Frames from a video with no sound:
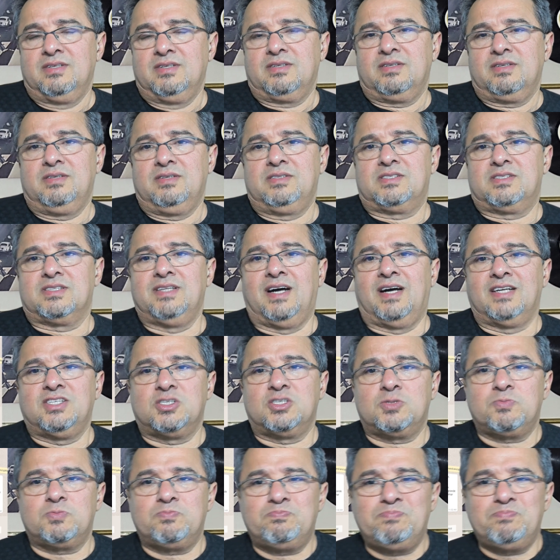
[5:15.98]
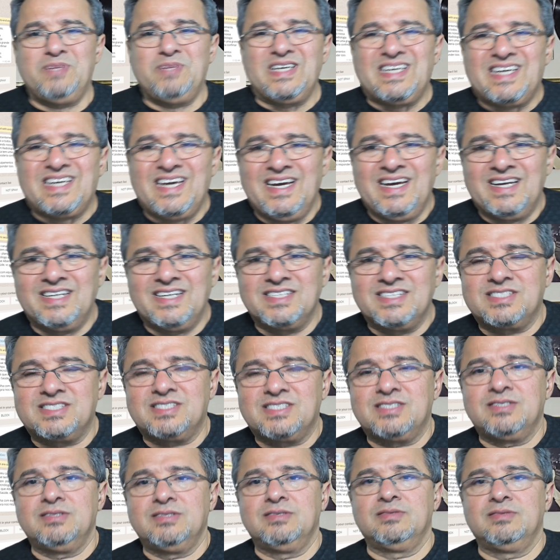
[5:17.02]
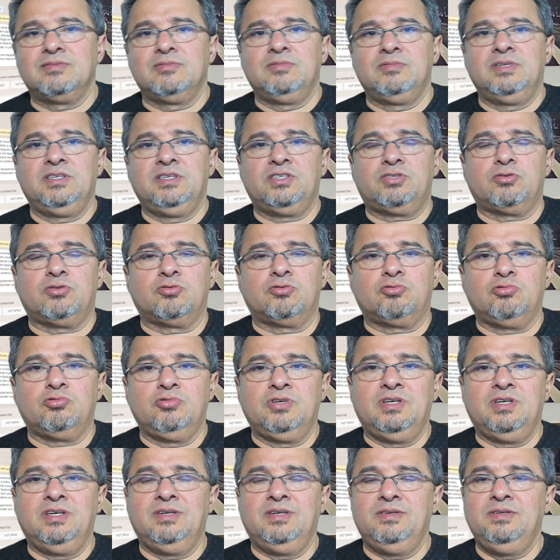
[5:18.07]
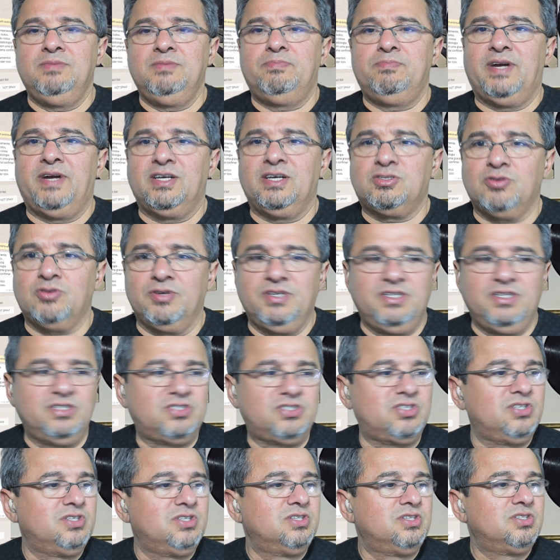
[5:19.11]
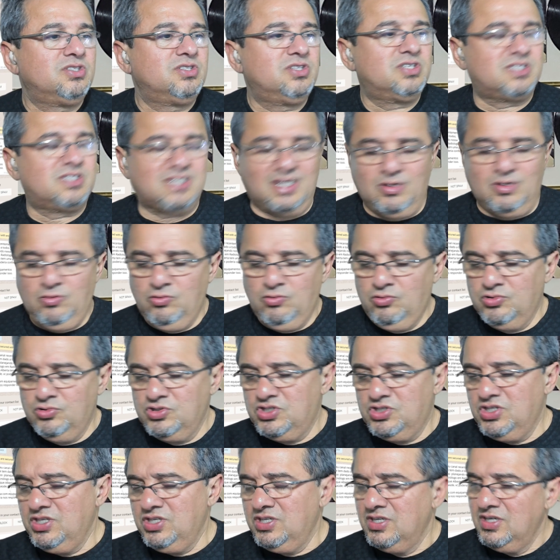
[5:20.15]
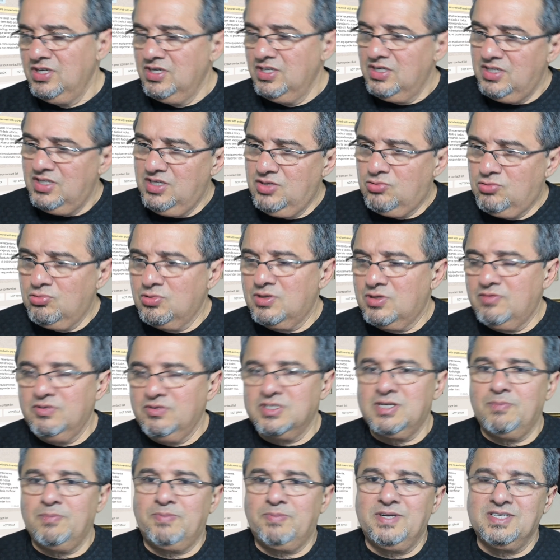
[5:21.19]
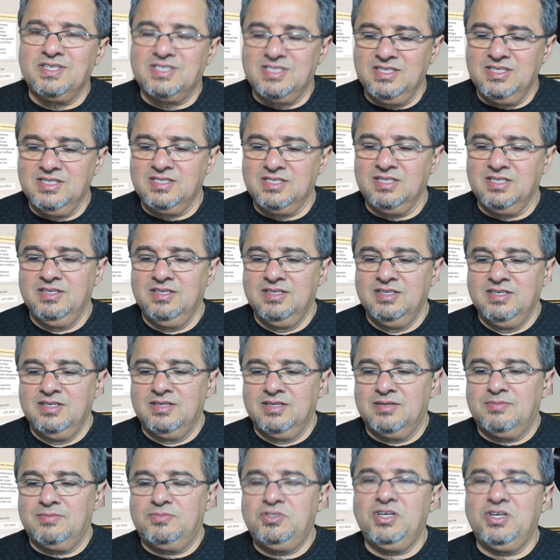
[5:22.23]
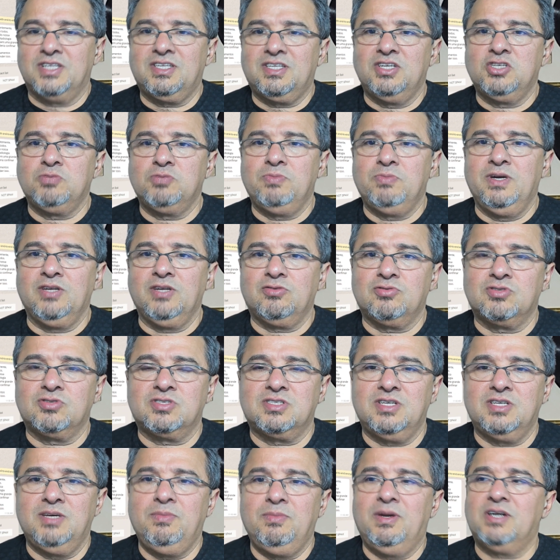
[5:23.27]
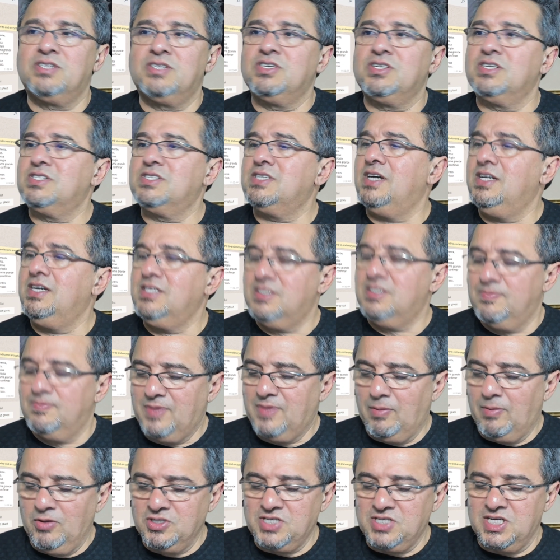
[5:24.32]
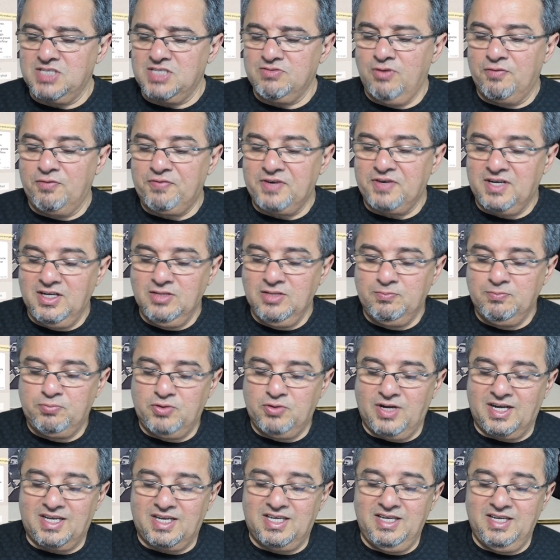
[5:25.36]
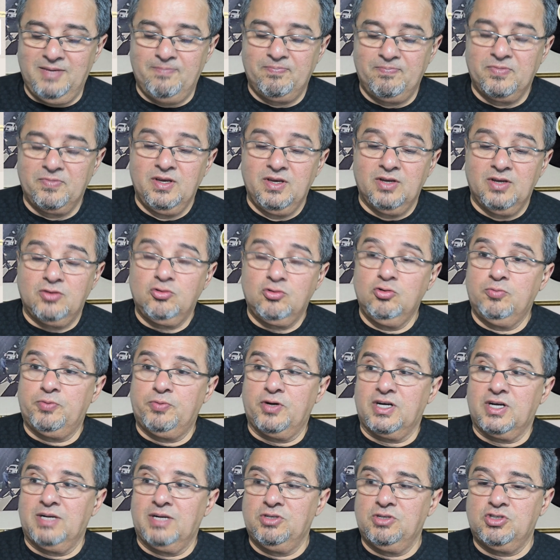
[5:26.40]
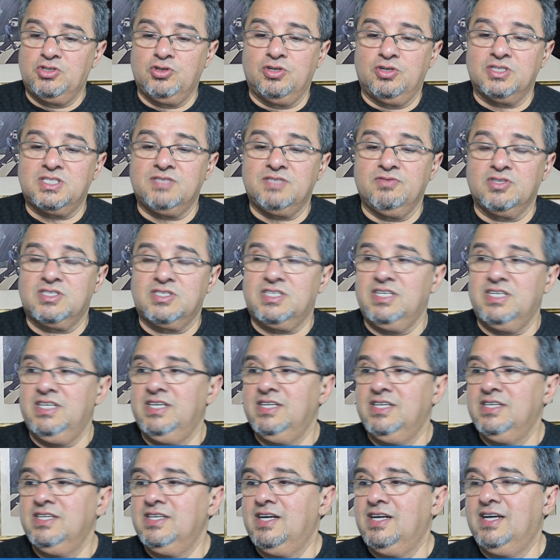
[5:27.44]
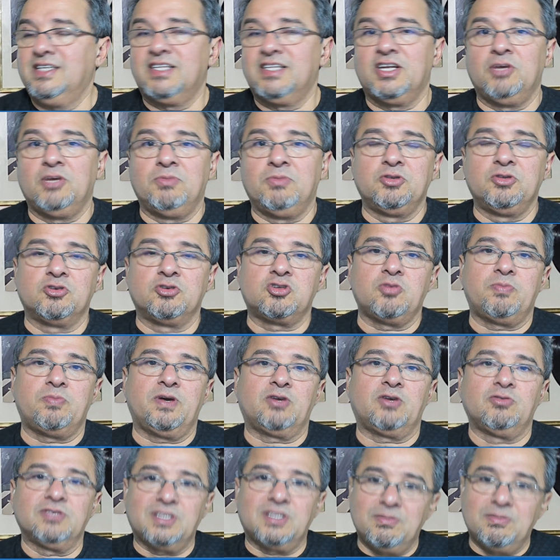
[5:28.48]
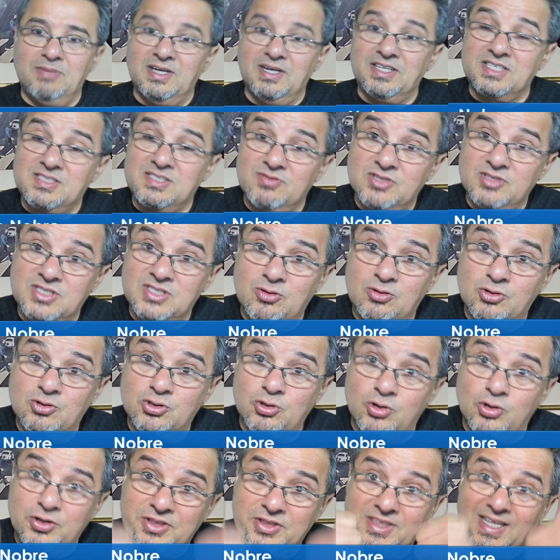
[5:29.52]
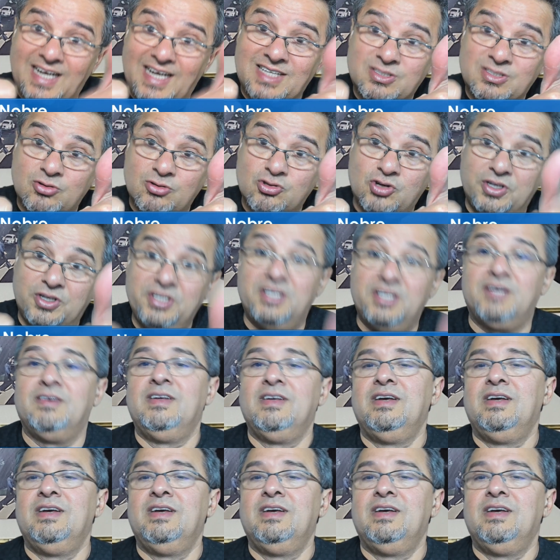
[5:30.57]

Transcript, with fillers: em cidades pequenas uma estrutura impressionante de saúde e tudo que você precisa de atendimentos emergenciais. Tá bom, gente? Vou ficando por aqui no programa de hoje. Se você ainda não mandou sua pergunta, manda. Se você gostou, dá seu joinha.